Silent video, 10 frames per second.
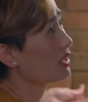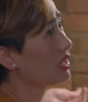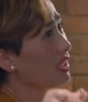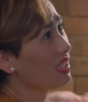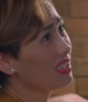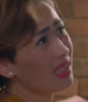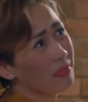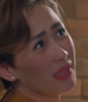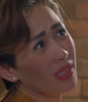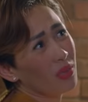si
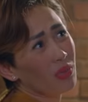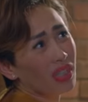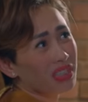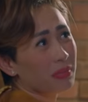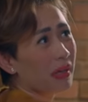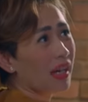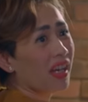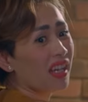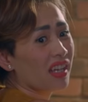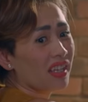Captain Lucas ba?
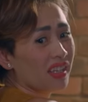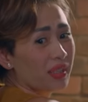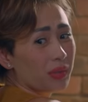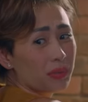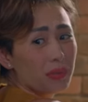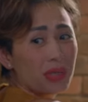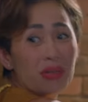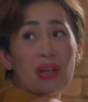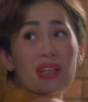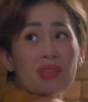Yun ba
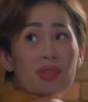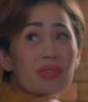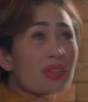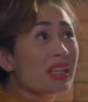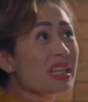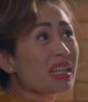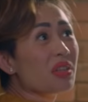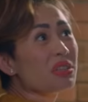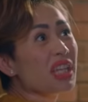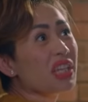yung ano,
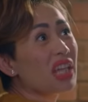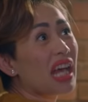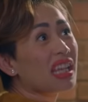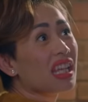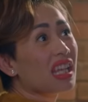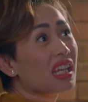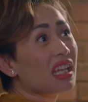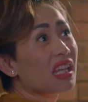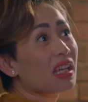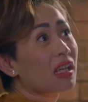nanligaw sa'yo dati? Oo.